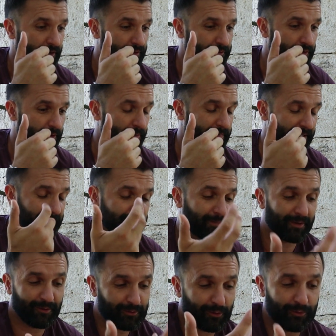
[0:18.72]
de bien
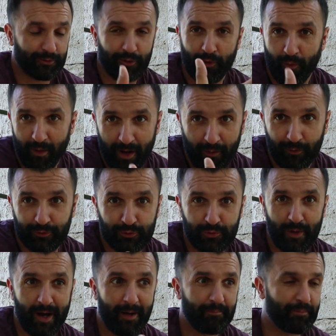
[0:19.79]
entendu de croire en
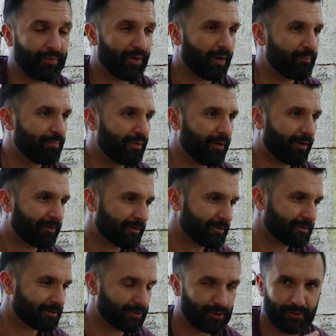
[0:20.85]
toi, peu importe
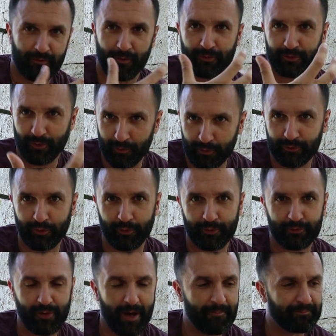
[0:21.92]
ce que tu vas entendre autour de
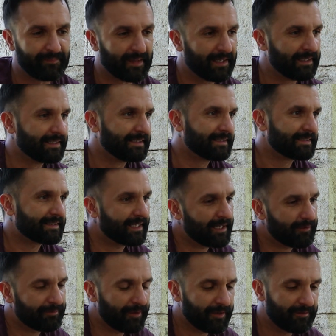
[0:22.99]
toi. C'est à
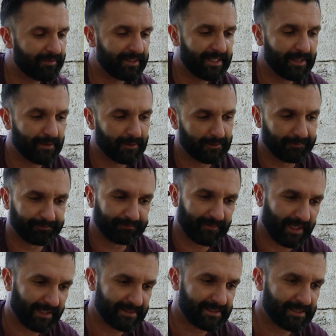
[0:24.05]
la fois une vidéo
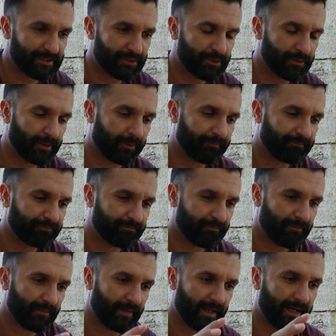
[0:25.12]
axée sur
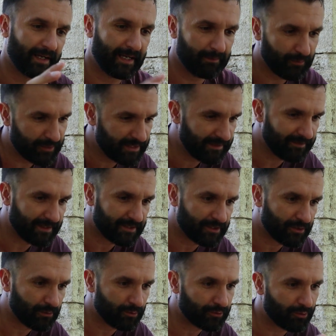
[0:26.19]
la
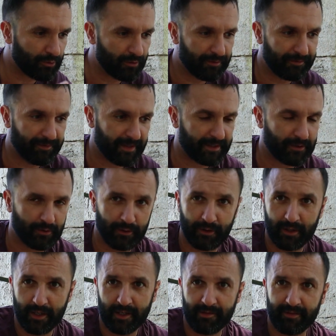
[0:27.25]
motivation, sur le fait que
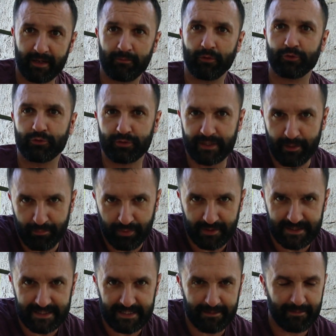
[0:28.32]
vraiment tout est
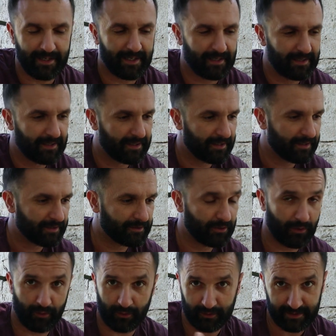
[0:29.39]
possible,
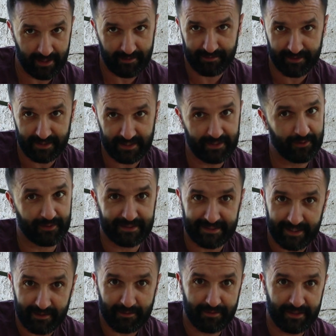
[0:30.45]
dans ta vie, dans
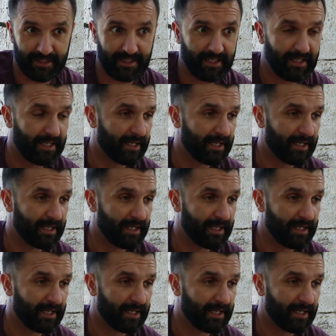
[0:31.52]
cette vie.